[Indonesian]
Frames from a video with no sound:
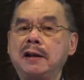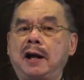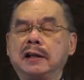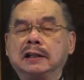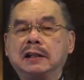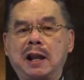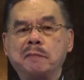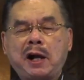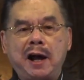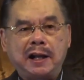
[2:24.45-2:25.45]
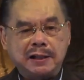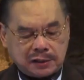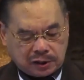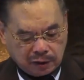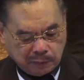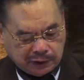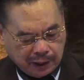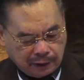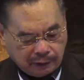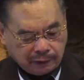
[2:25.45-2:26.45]
Anda ini dalam keadaan yang
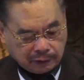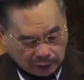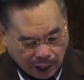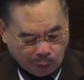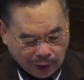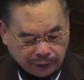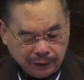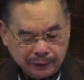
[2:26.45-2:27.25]
sedemikian gawat,